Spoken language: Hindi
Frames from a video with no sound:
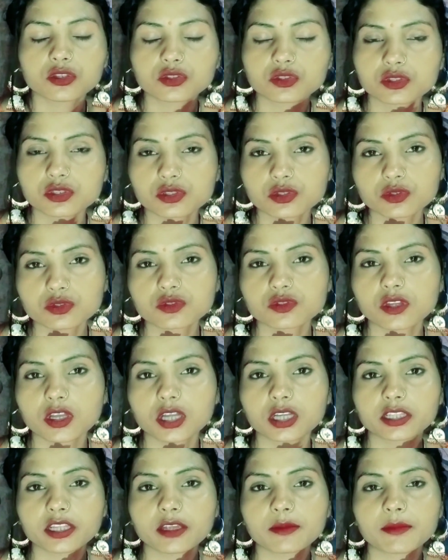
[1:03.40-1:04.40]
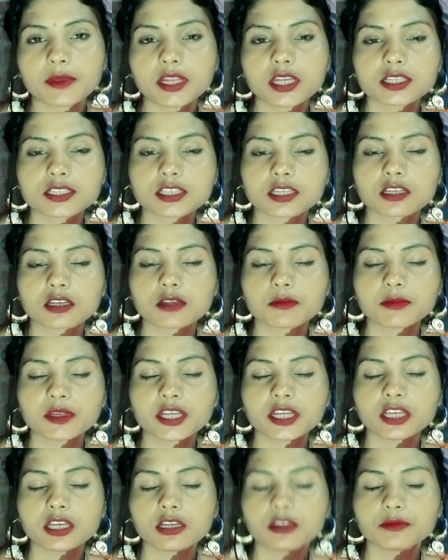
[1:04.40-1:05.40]
हेलो दोस्तों स्वागत है हमारे चैनल
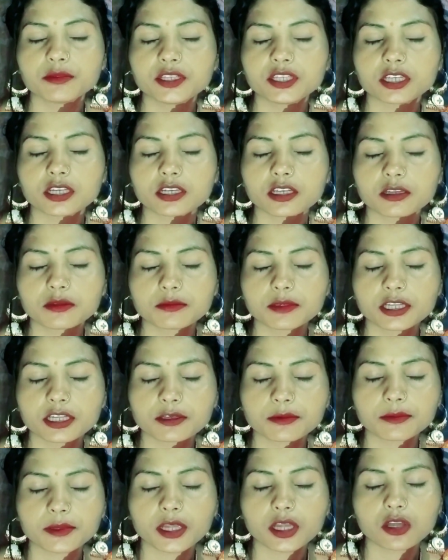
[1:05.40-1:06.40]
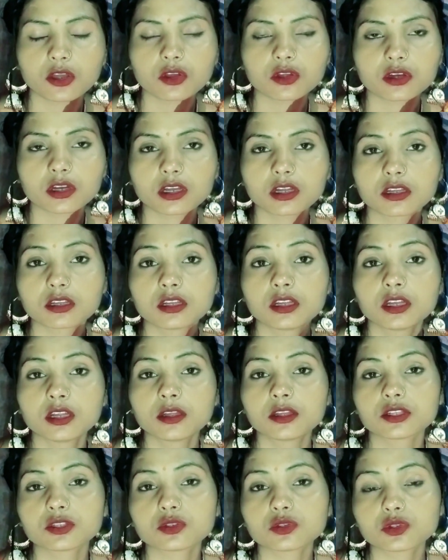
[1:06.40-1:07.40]
में नीलम इंटरटेनमेंट में और
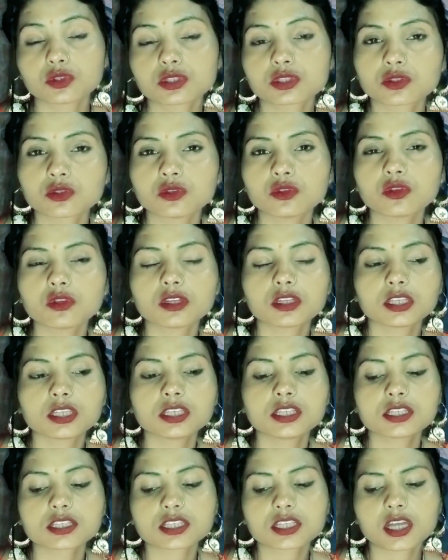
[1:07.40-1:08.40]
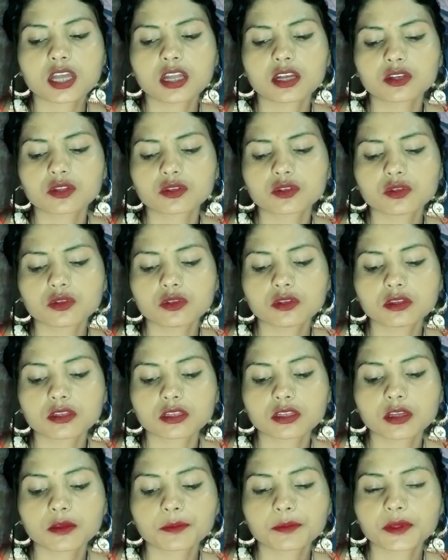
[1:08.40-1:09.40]
दोस्तों इंसान को
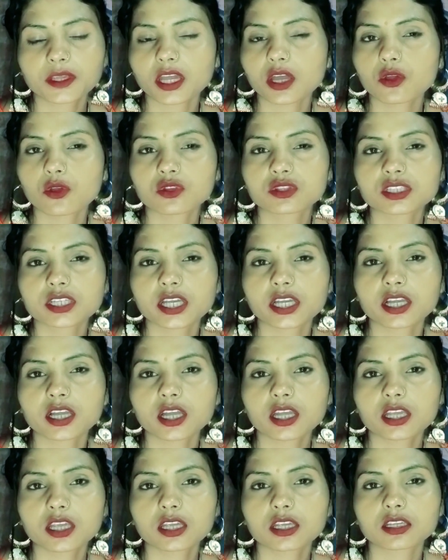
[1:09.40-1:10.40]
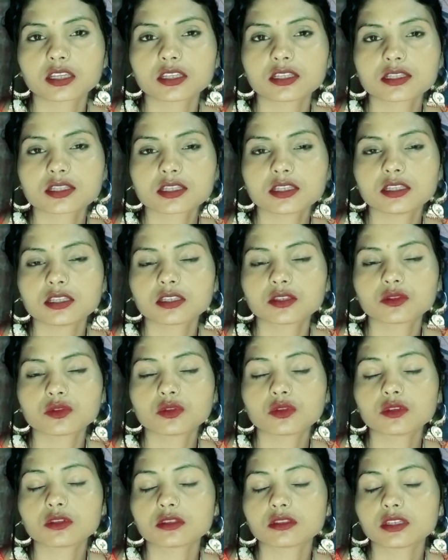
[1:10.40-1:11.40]
कब क्या हो जाएगा एक किसी
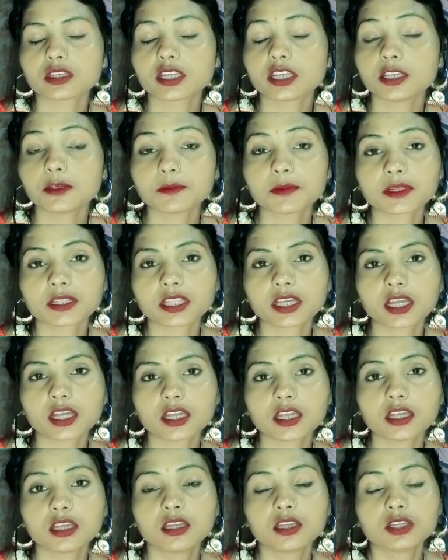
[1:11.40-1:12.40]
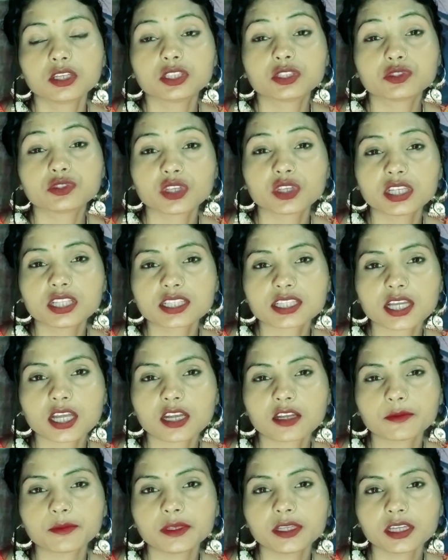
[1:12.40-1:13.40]
को नहीं पता है जो
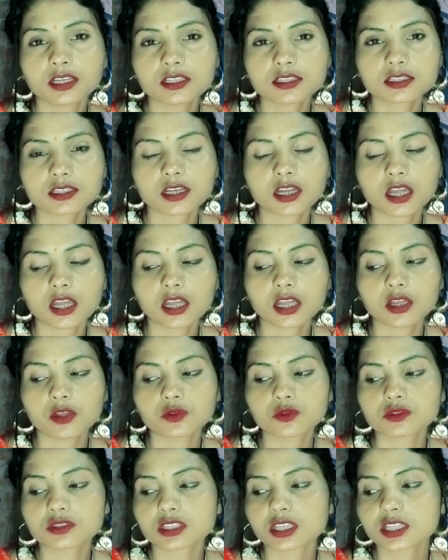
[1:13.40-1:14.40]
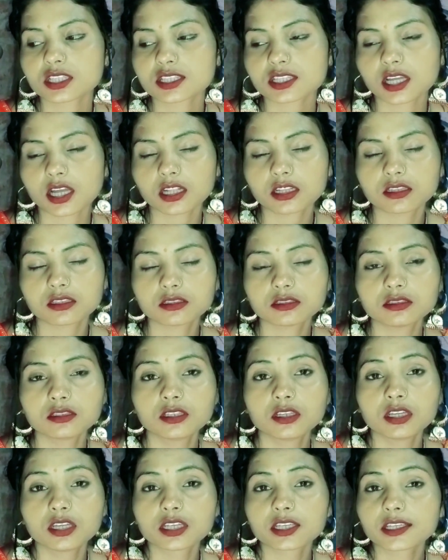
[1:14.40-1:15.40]
इंसान अभी हंस रहा है उसके साथ
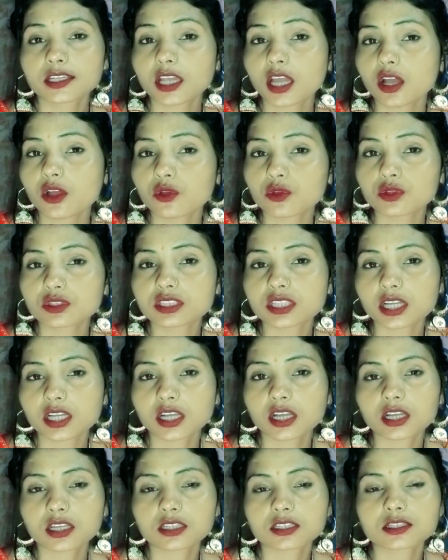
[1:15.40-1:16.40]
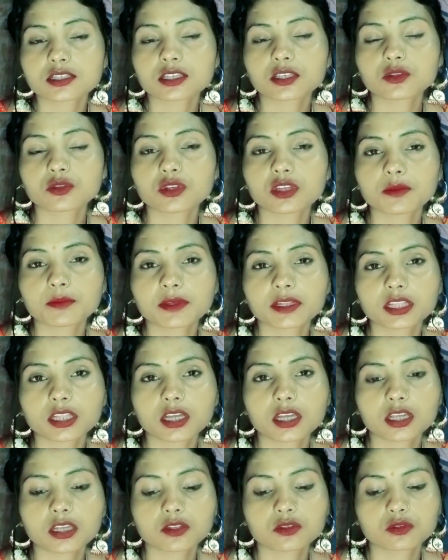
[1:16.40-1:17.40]
क्या हो जाएगा किसी को नहीं
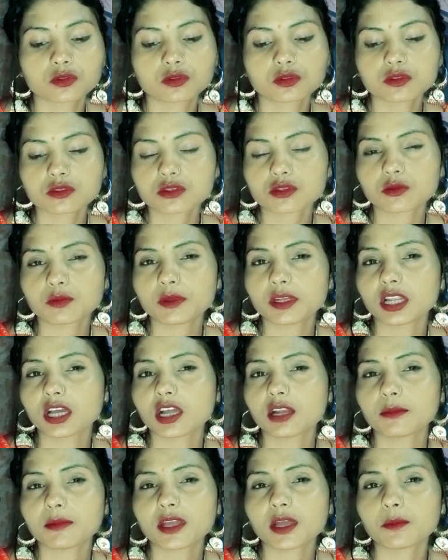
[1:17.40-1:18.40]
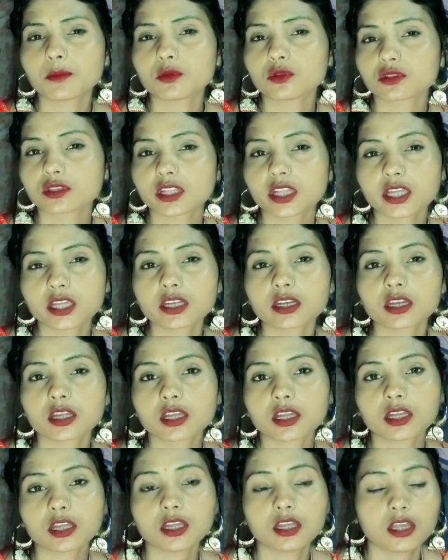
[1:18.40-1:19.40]
पता है तो दोस्तों फिलहाल में आप लोग देख
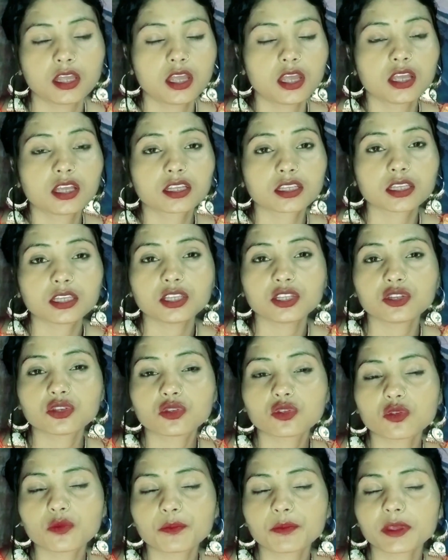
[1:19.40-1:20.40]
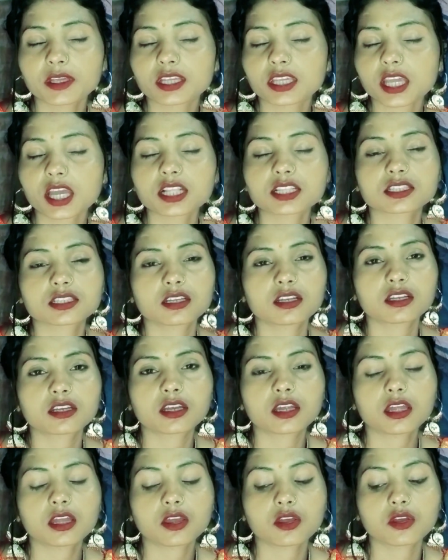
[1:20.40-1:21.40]
रहे हैं कि यूट्यूब पे क्या चल
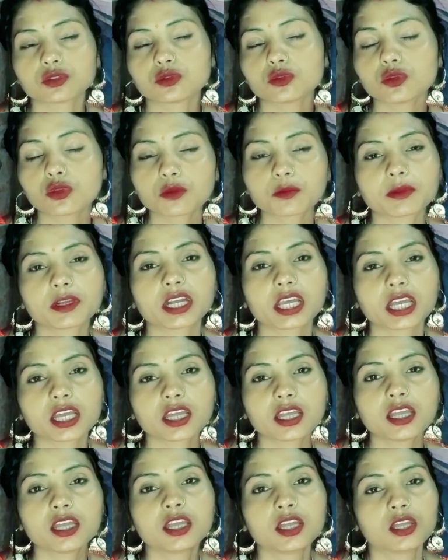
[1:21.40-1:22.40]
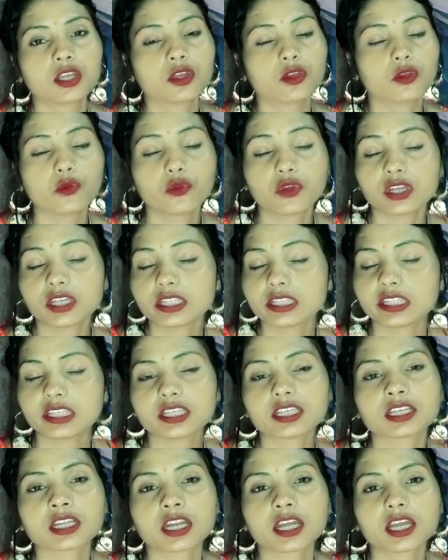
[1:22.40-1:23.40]
रहा है और दुख पड़ा है वही
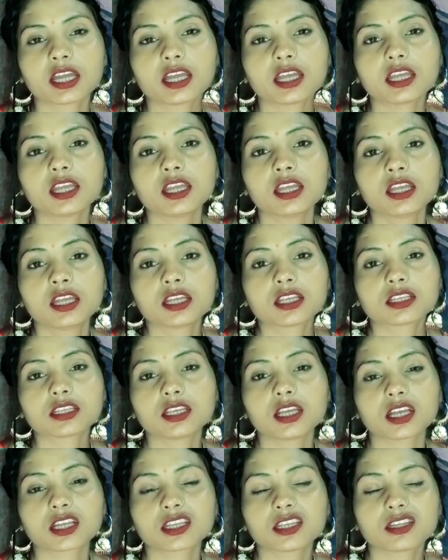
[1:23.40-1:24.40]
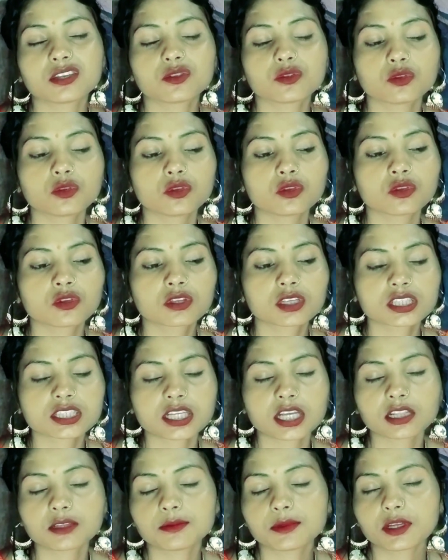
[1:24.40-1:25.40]
दिख रहा है कि आखिर उन लोगों के
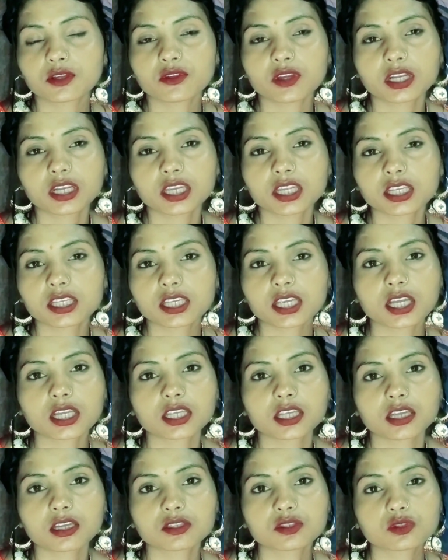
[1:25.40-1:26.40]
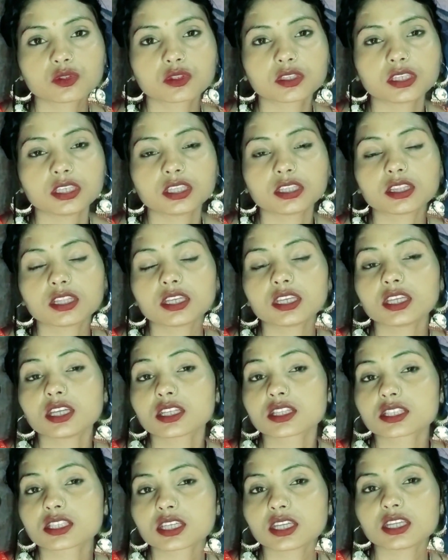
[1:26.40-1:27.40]
साथ भगवान ने क्या किया जो कि इतने
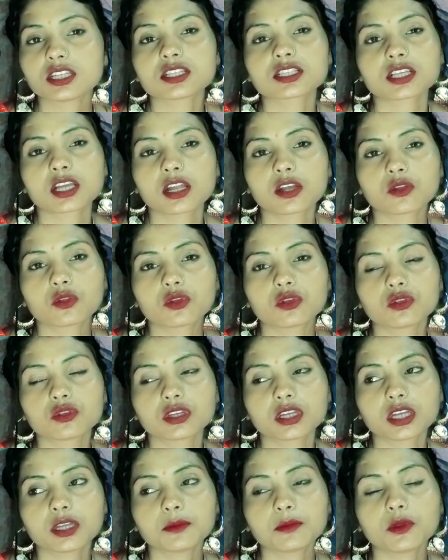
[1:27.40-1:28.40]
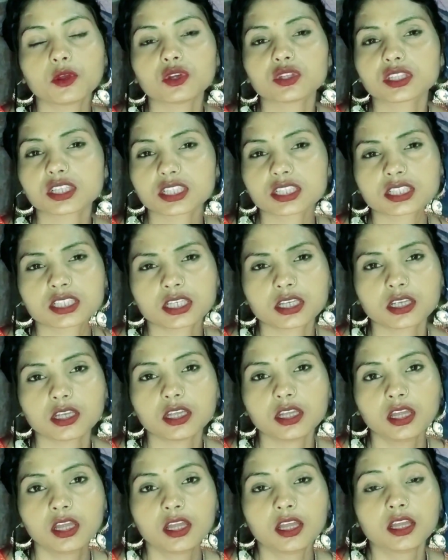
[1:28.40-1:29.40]
अच्छे इंसान वो लोग हैं बहुत अच्छे
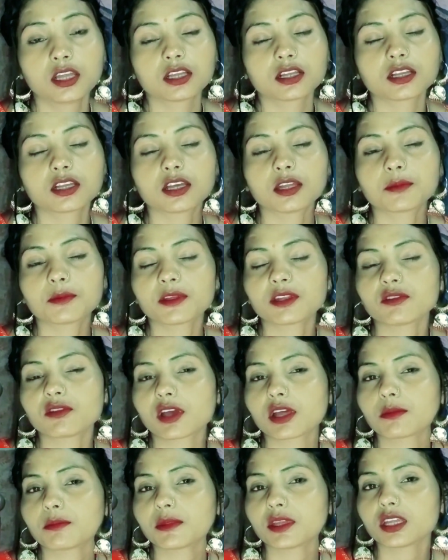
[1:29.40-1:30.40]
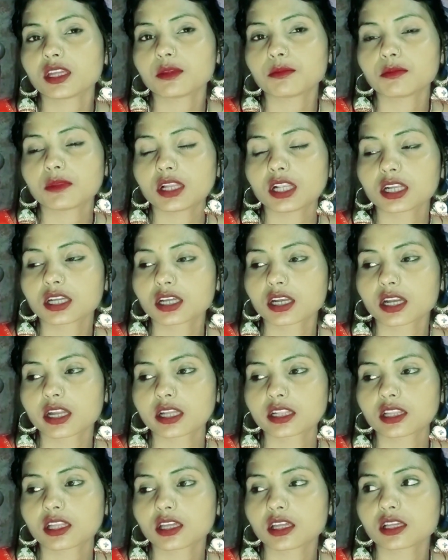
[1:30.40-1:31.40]
हैं घर परिवार में मिलकर
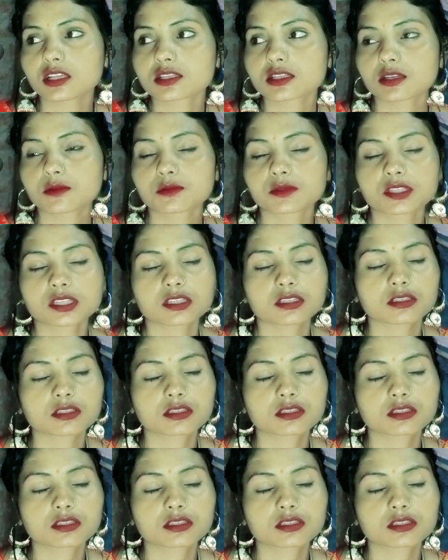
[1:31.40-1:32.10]
रहते हैं सब